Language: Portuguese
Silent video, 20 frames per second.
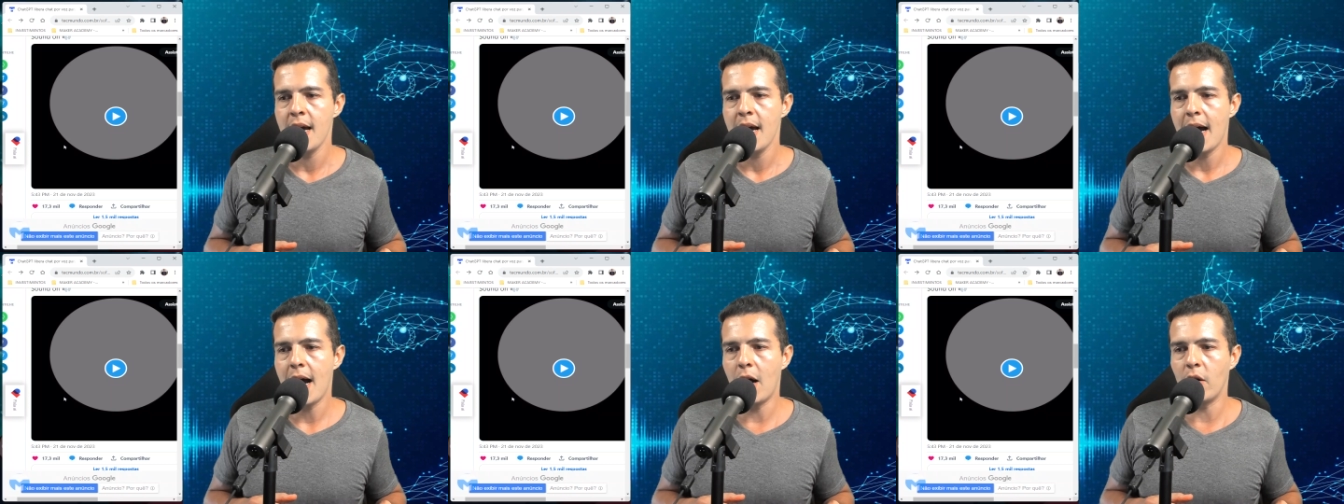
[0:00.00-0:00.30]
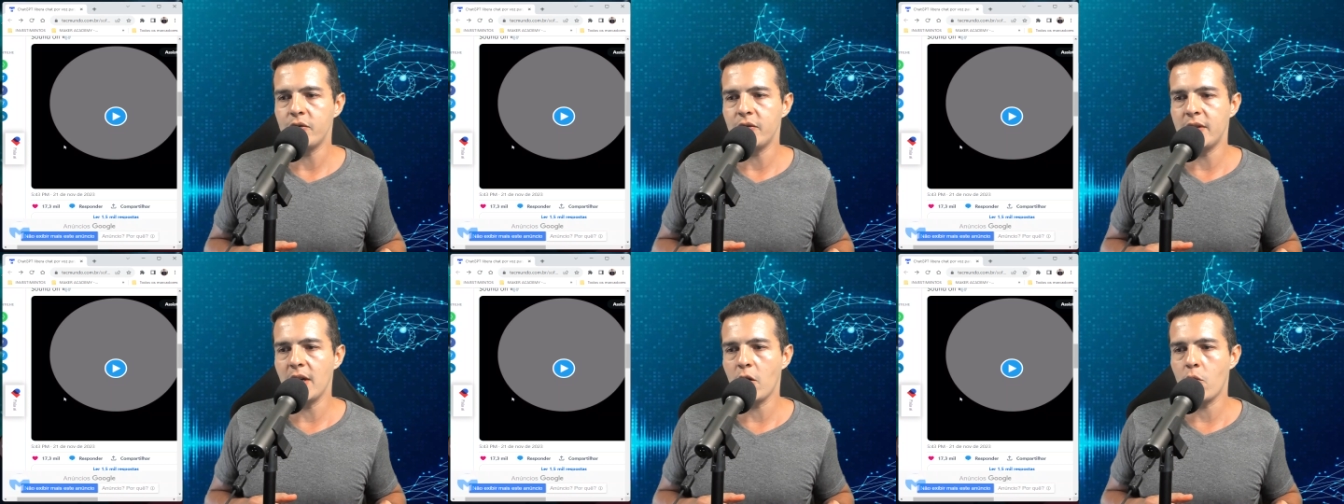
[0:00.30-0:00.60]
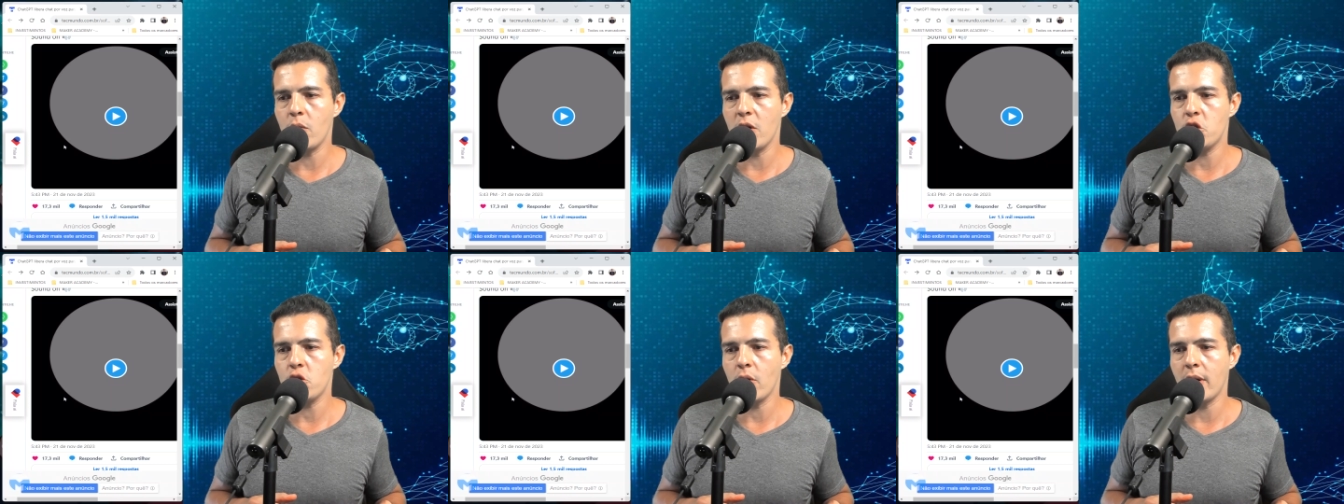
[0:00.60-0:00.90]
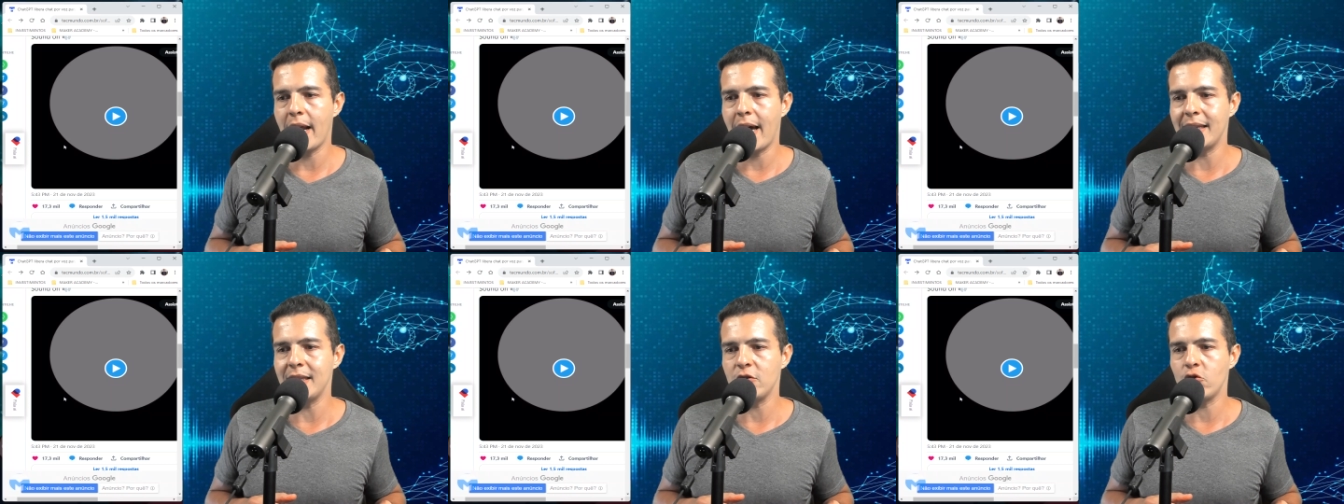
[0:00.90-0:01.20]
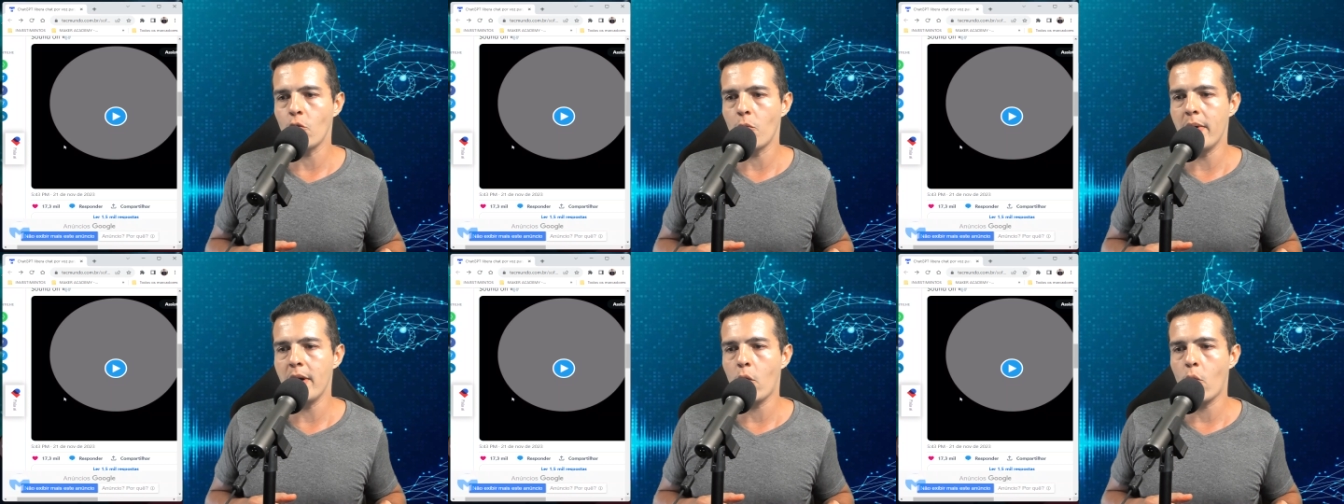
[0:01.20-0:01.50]
ao ser questionada
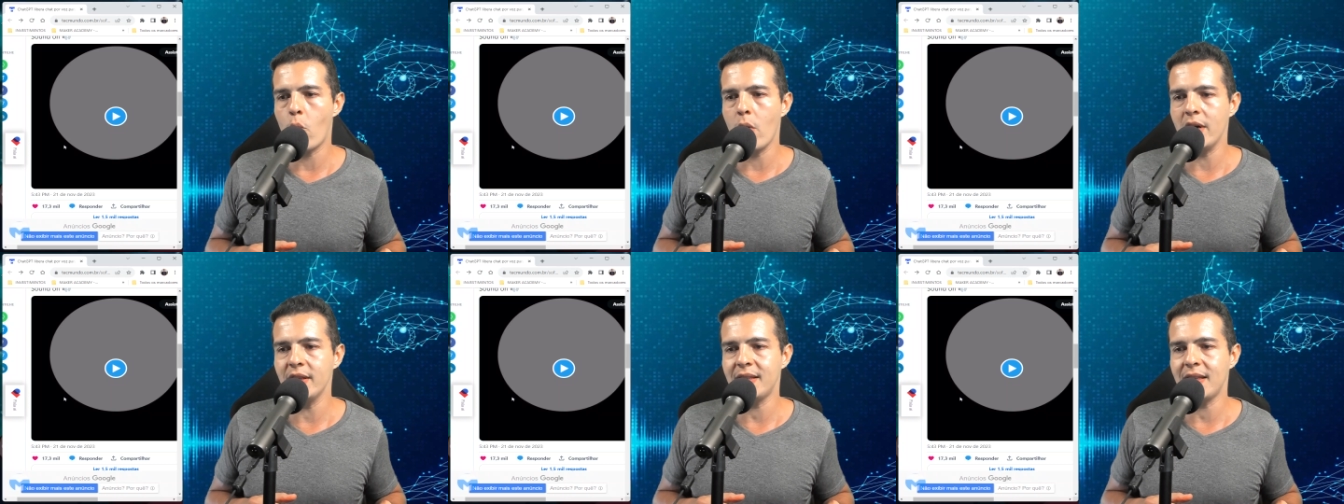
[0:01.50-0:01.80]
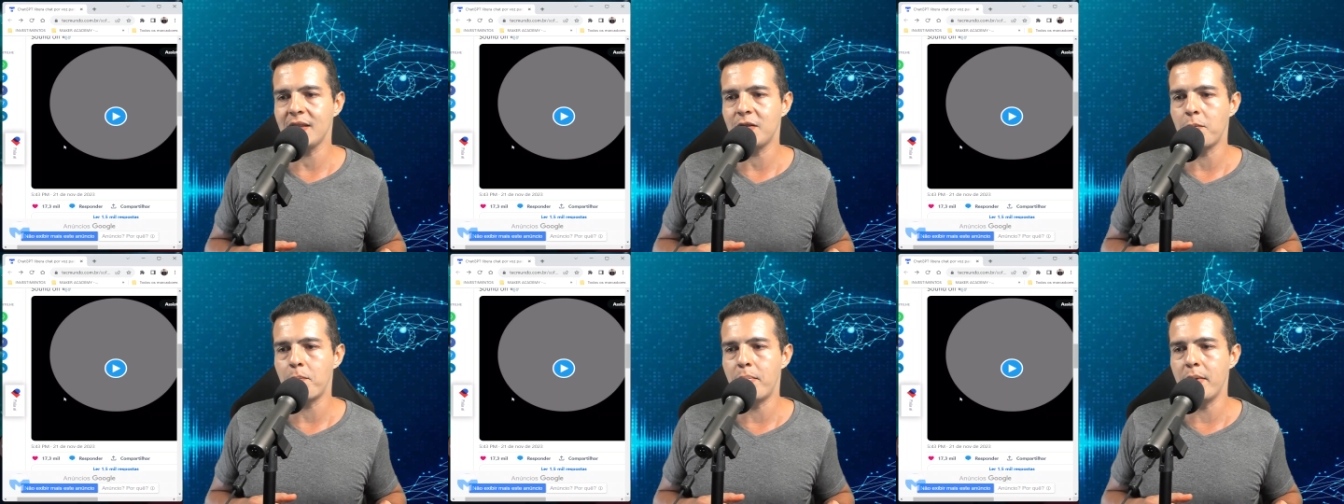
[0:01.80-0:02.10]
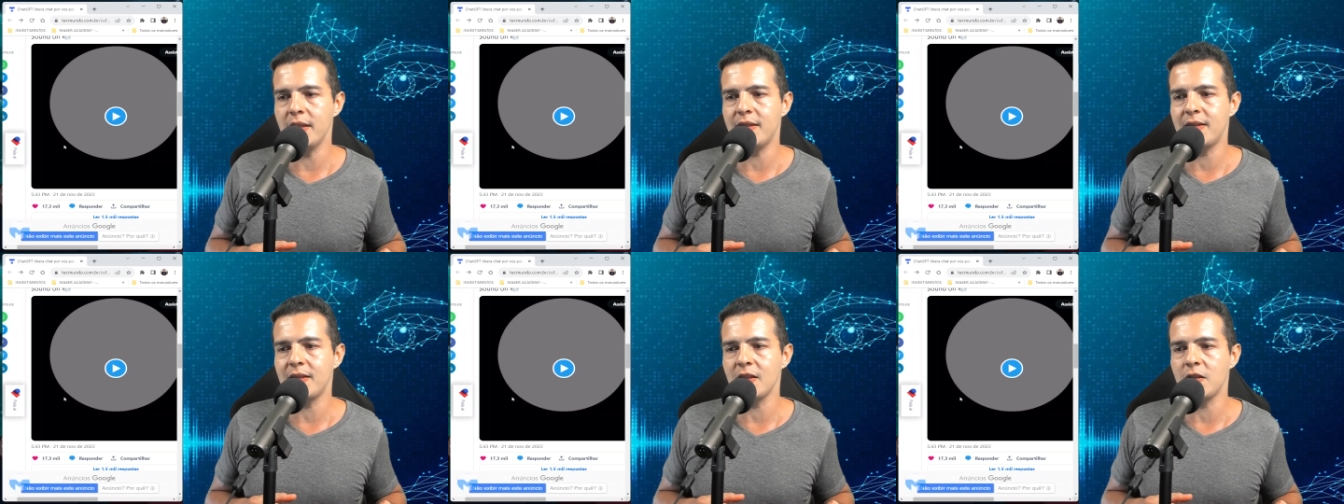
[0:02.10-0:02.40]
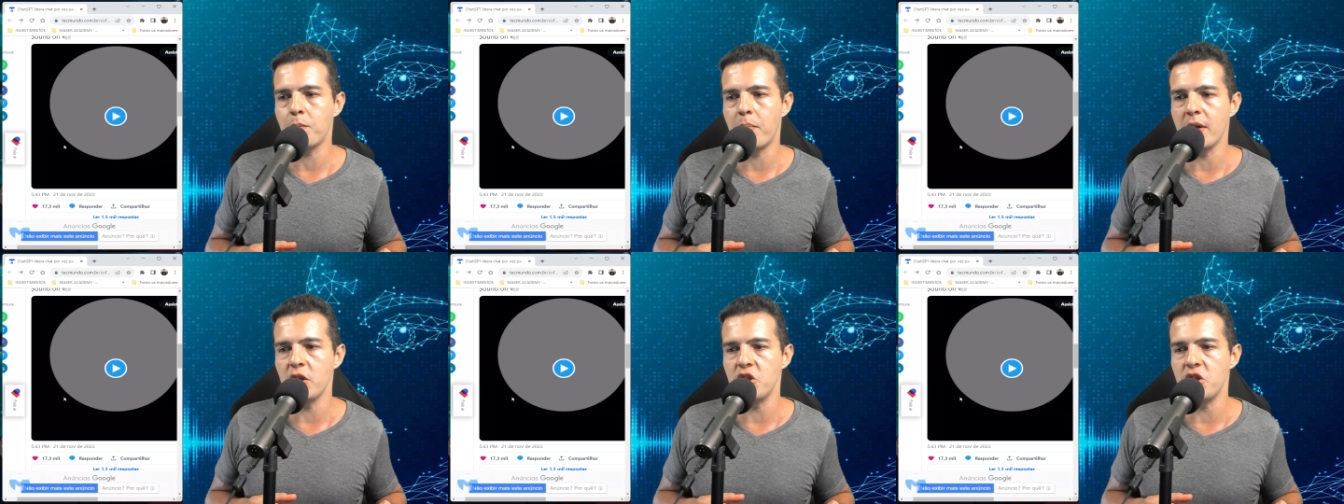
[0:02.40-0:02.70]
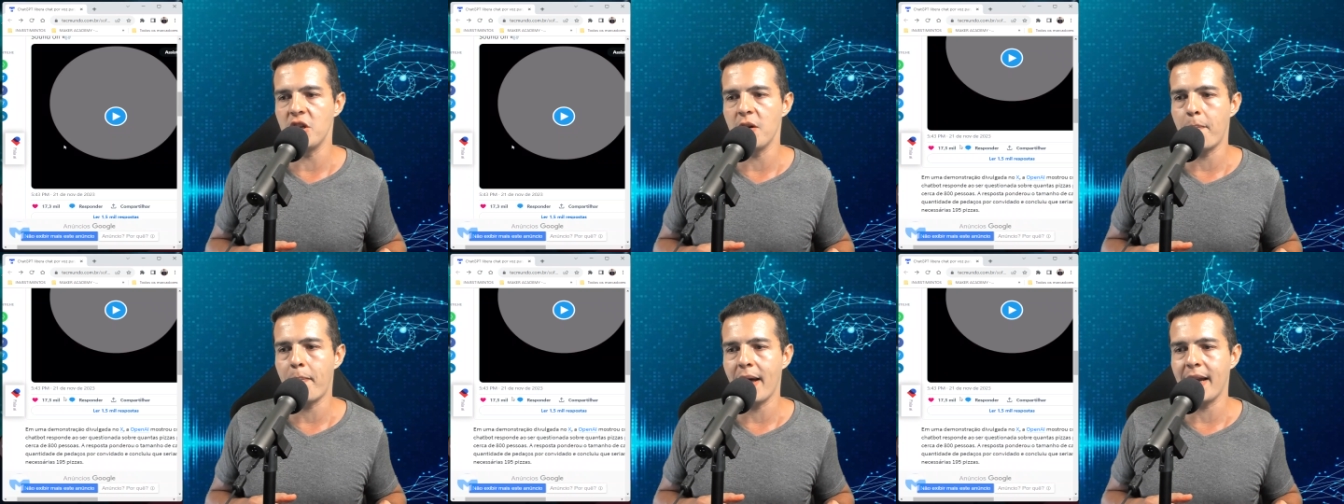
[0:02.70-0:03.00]
sobre quantas pizzas
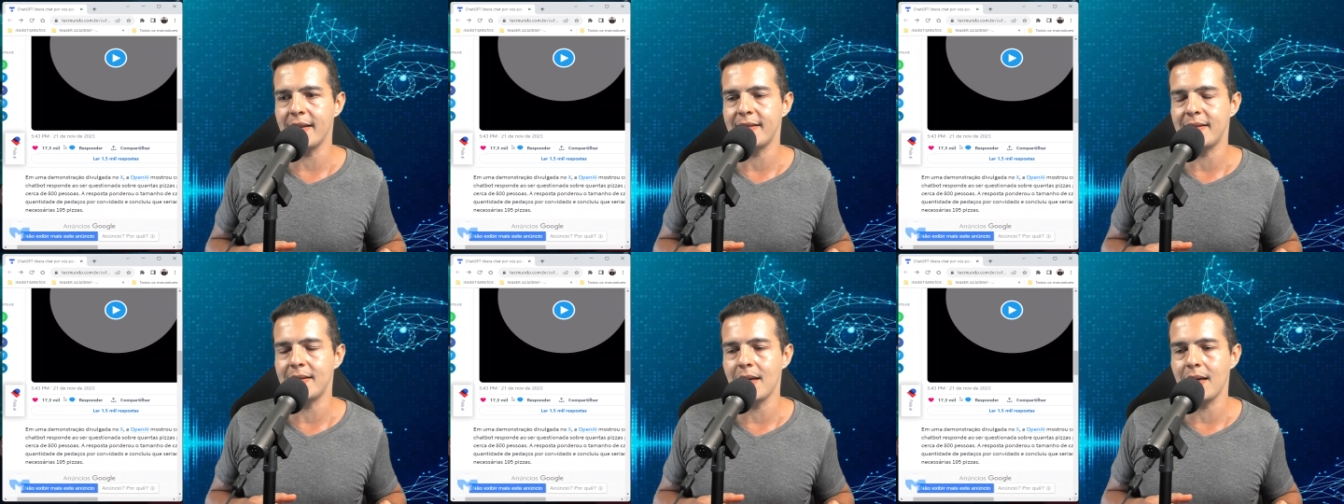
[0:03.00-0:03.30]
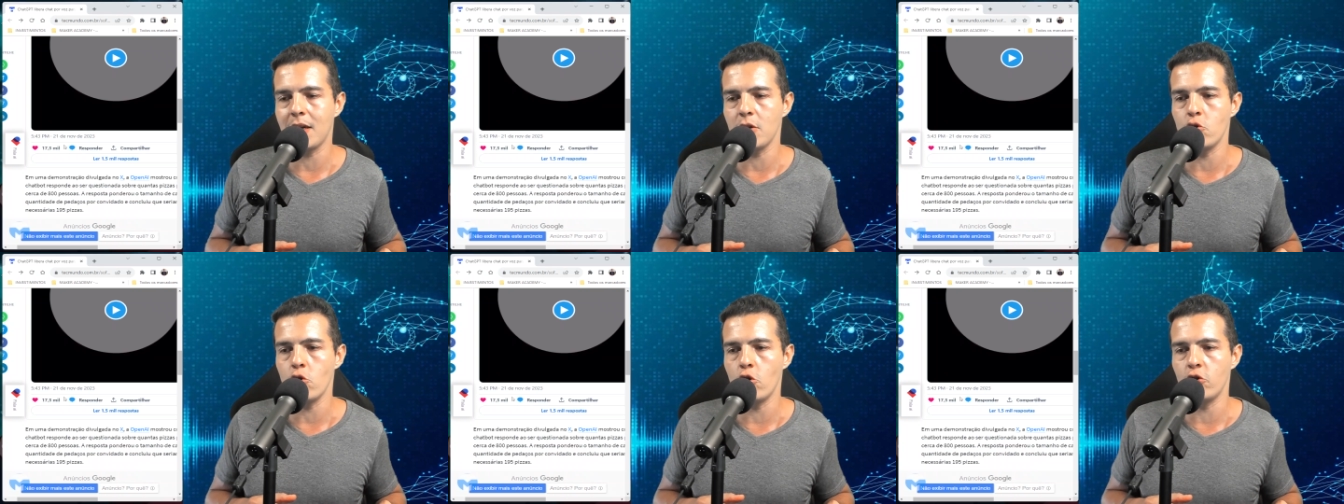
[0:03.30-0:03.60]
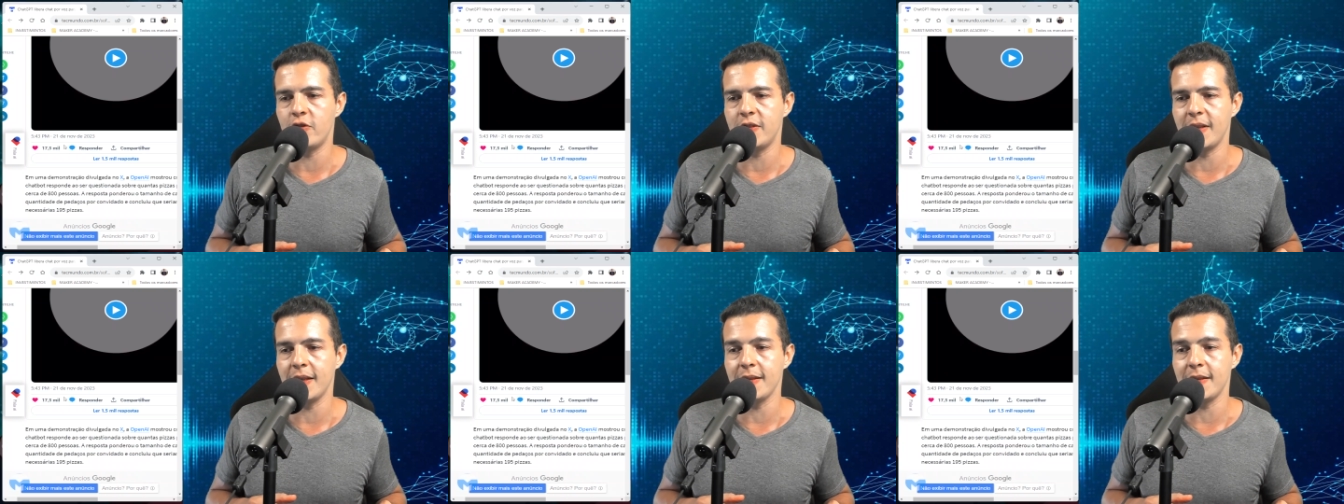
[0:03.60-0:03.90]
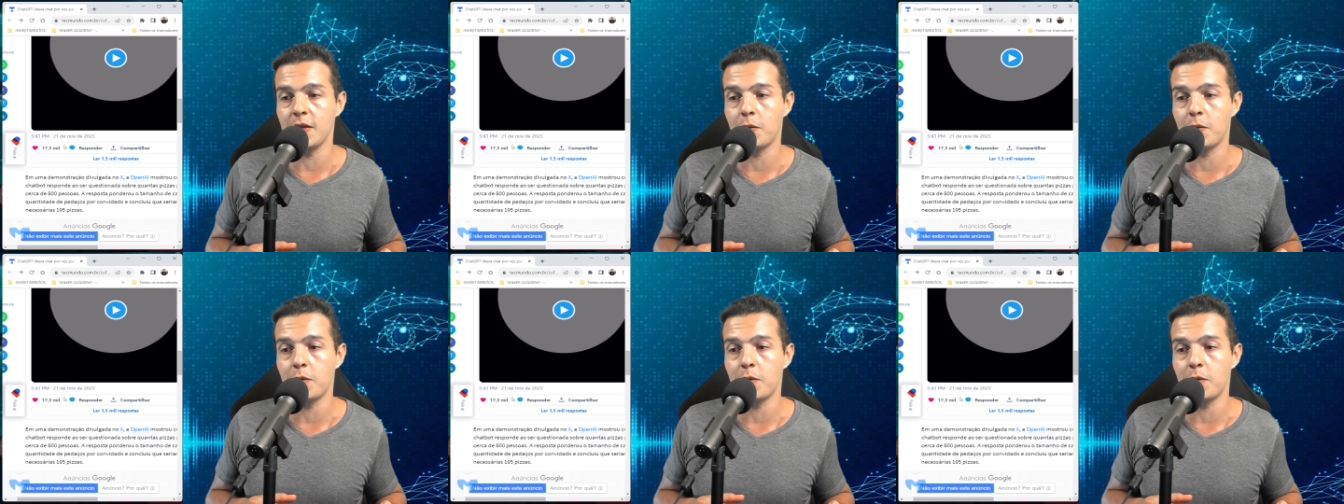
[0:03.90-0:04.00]
pedir para cerca de 800